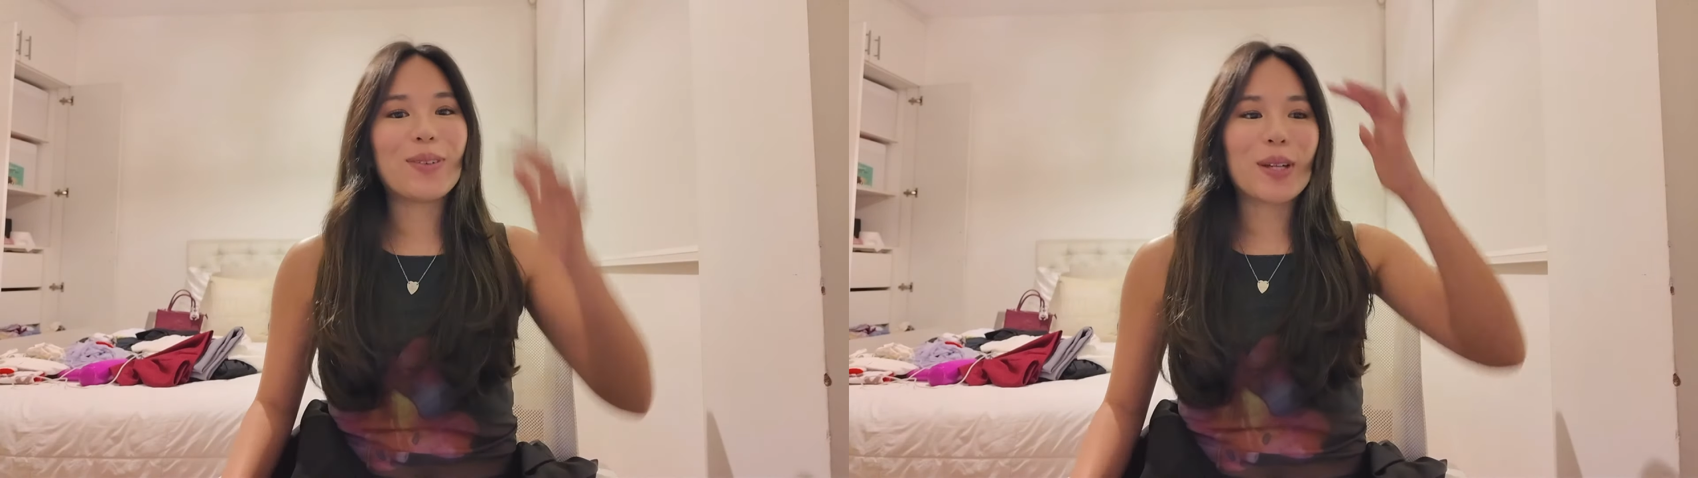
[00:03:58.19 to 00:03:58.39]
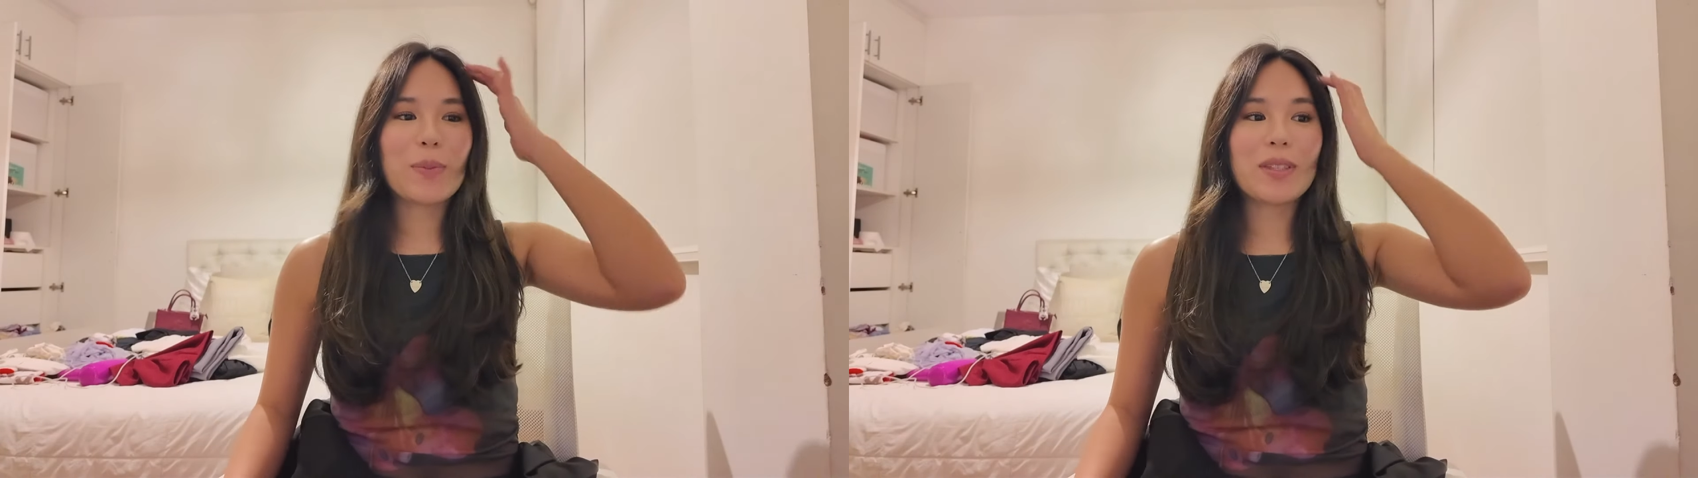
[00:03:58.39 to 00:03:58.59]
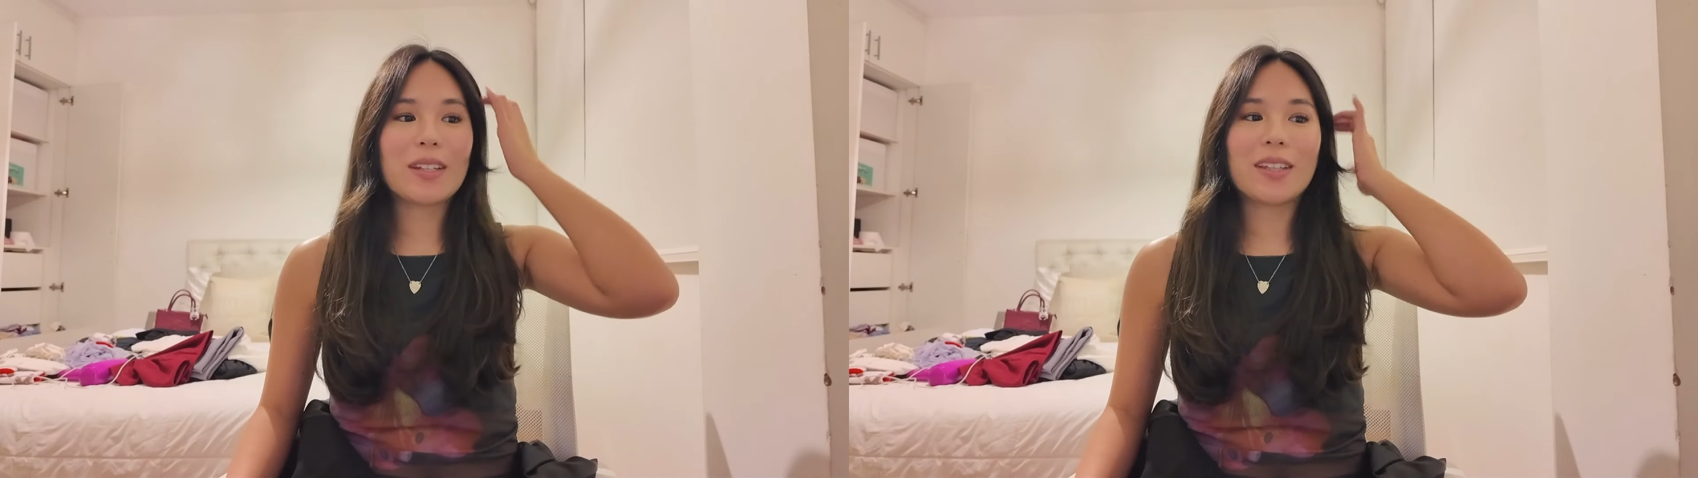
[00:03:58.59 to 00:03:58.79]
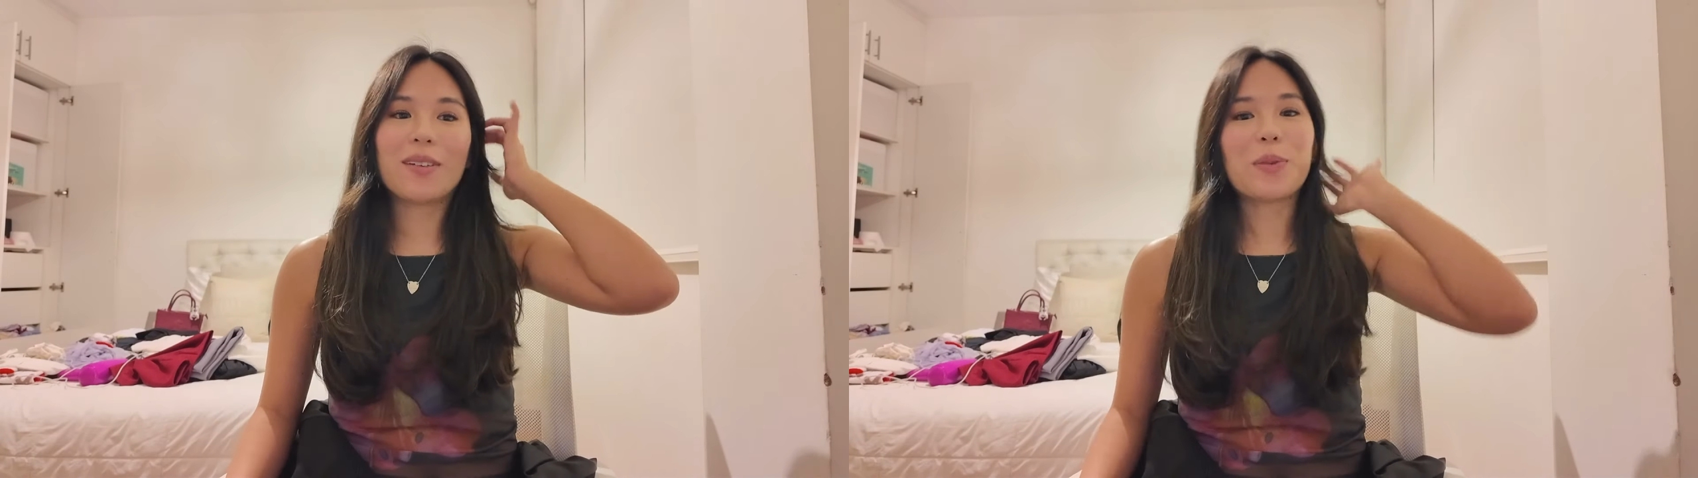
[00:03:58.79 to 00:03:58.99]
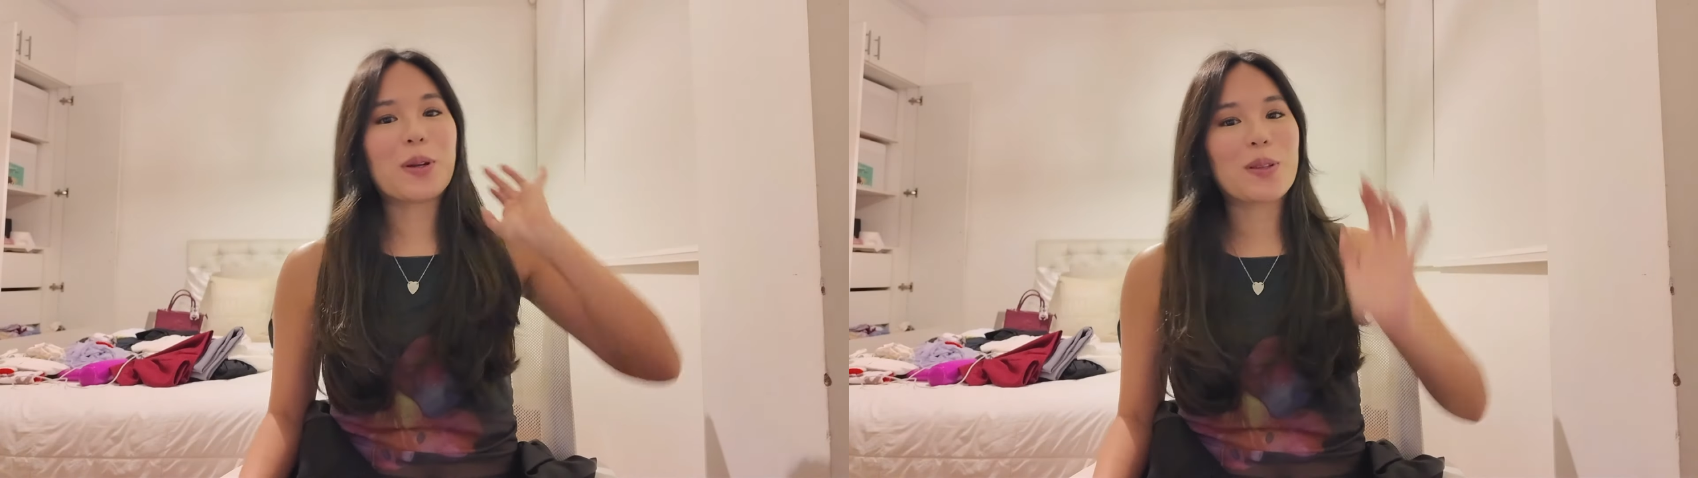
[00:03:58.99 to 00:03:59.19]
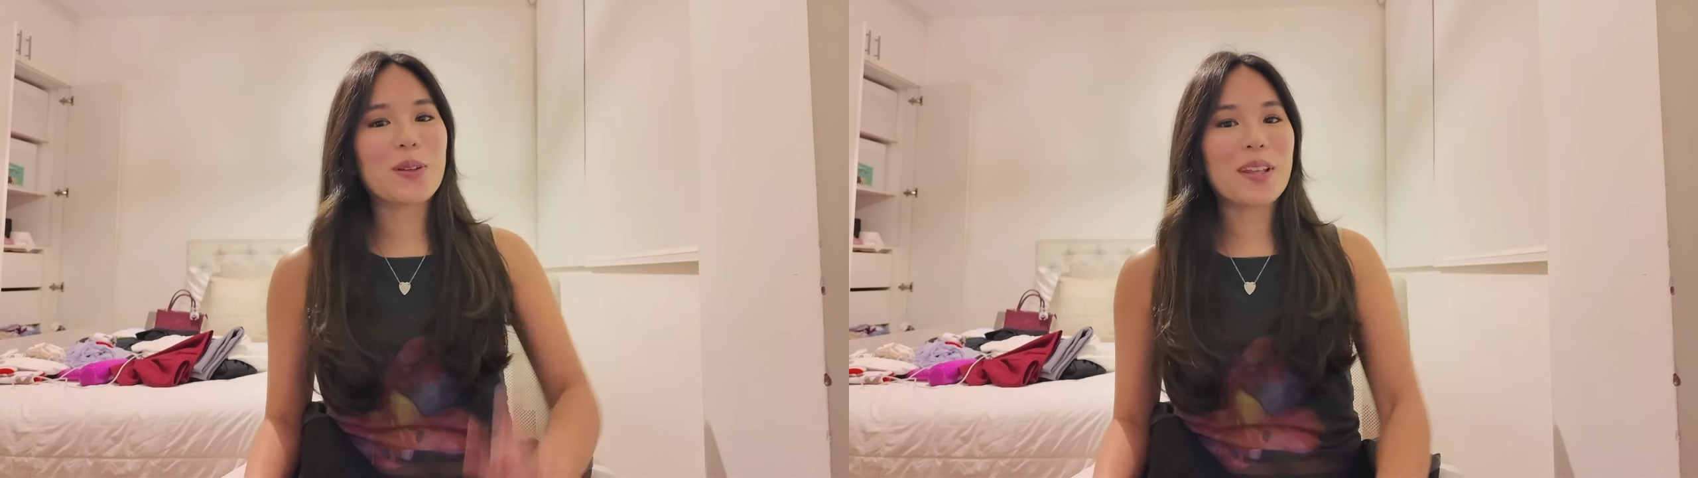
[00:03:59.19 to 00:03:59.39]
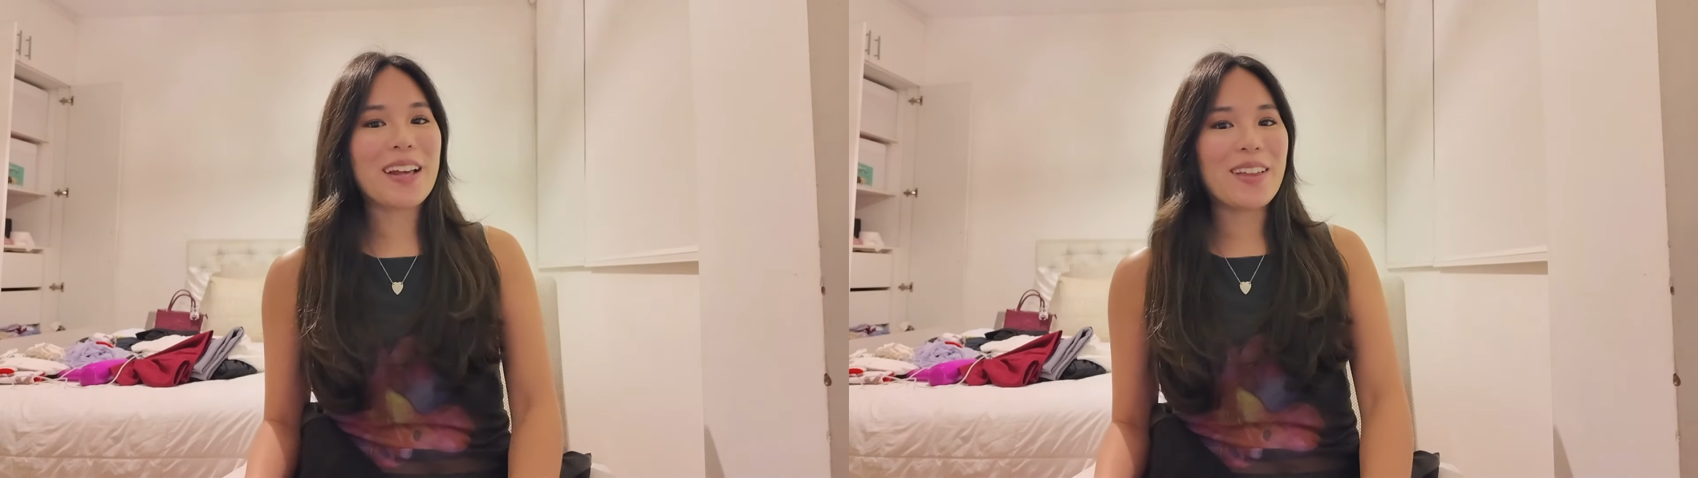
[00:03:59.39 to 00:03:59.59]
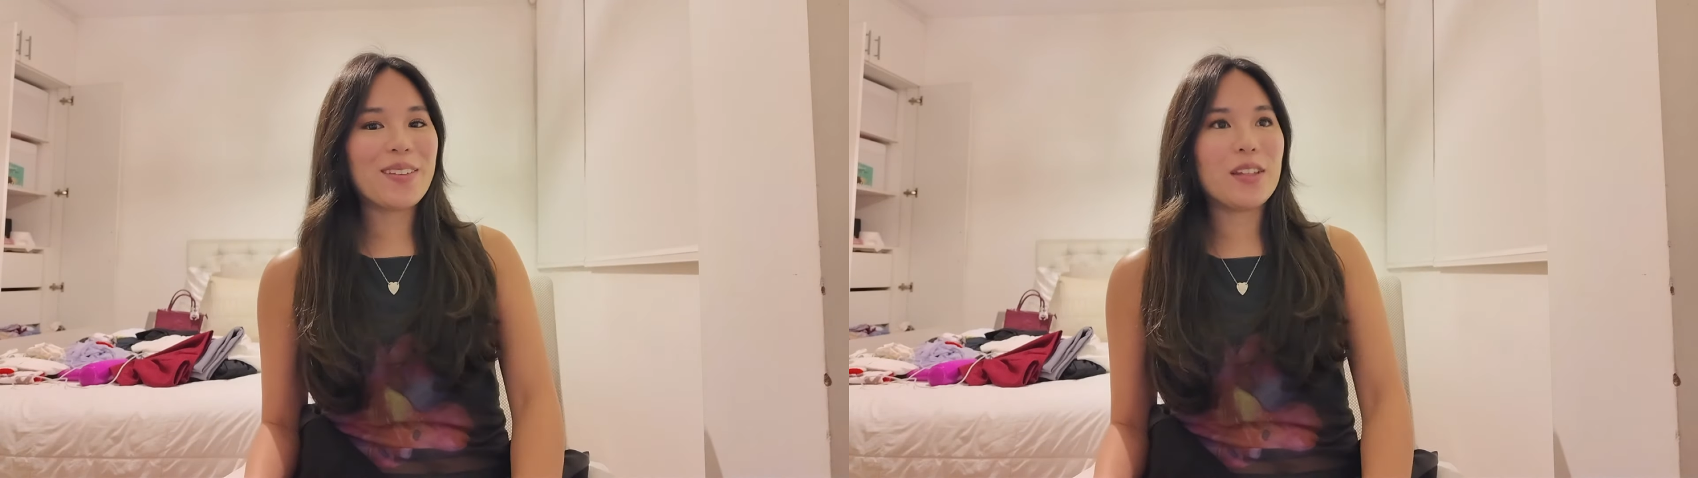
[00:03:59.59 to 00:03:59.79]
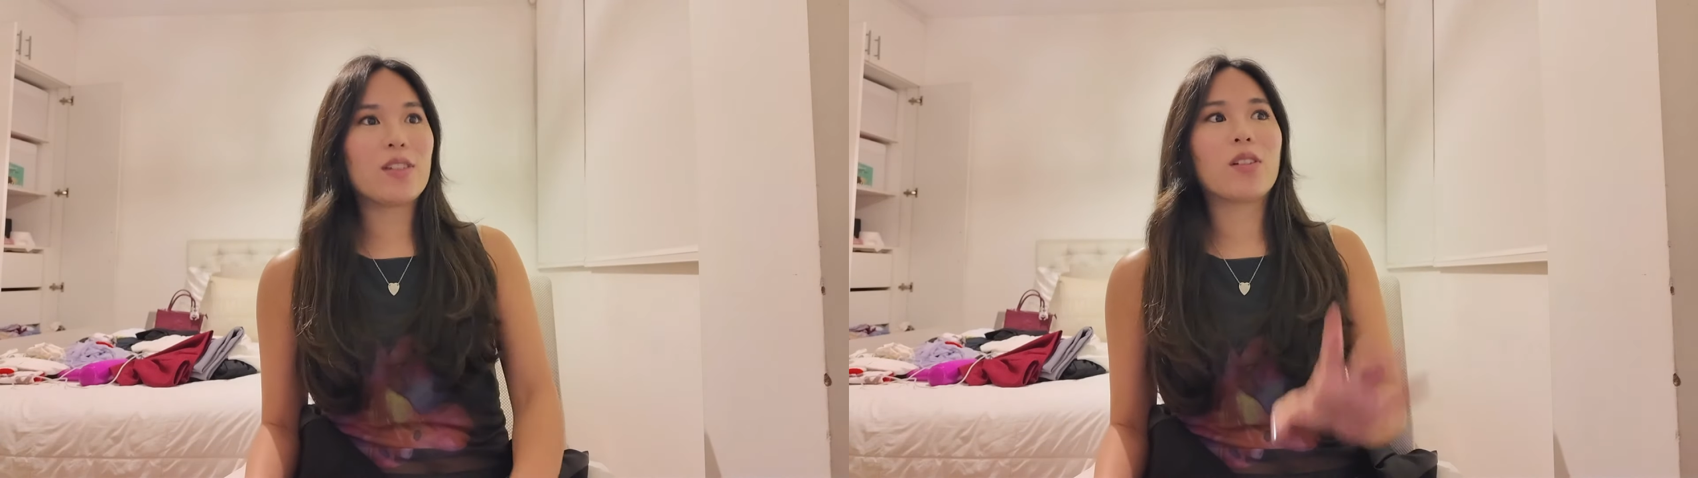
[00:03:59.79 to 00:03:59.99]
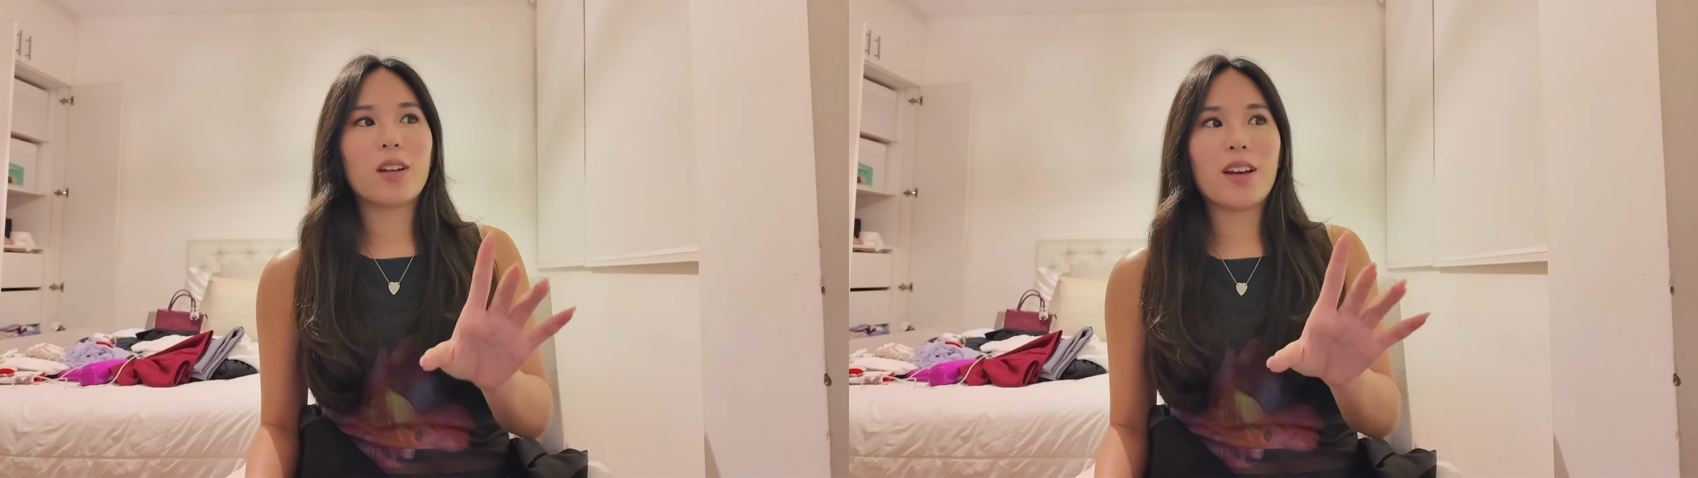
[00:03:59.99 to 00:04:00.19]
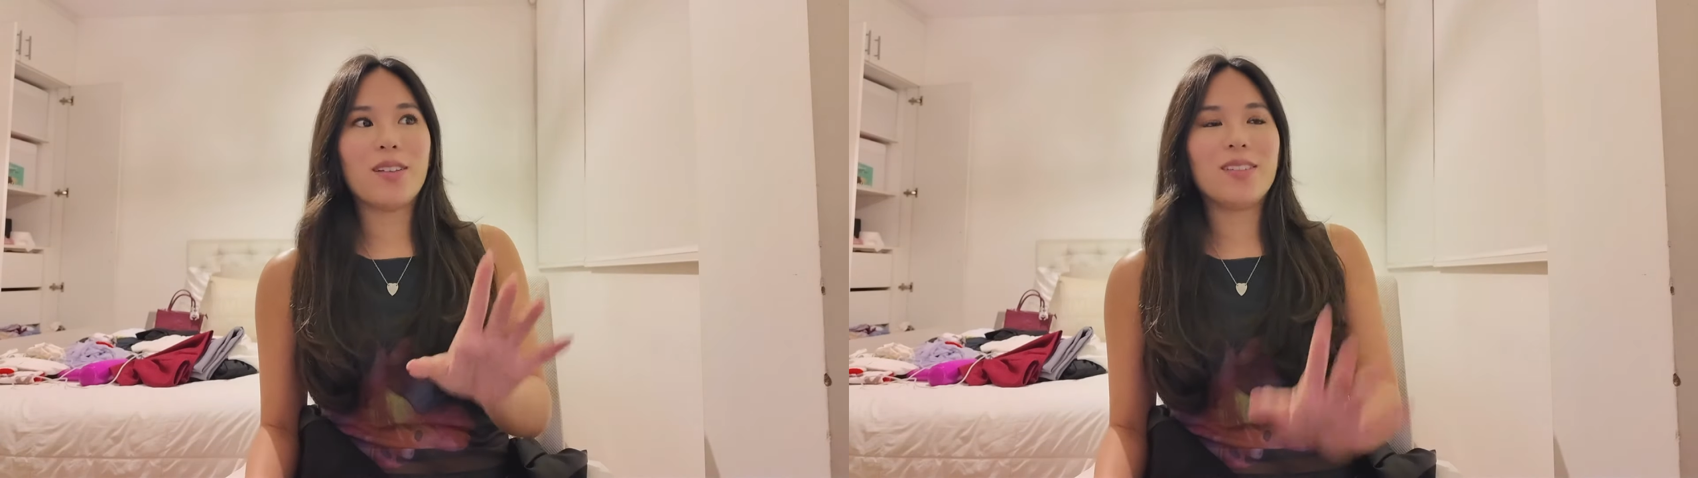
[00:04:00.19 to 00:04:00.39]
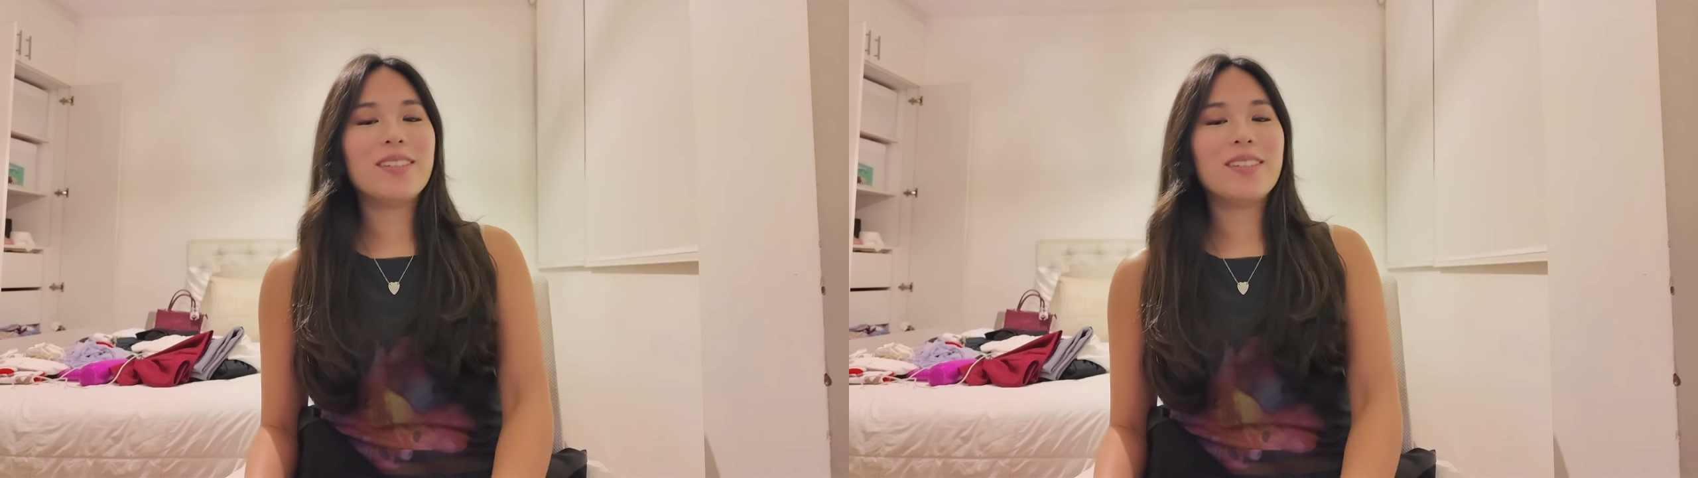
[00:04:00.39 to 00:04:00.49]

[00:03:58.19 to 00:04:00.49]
porque me estresa ver mi cuarto ordenado, desordenado.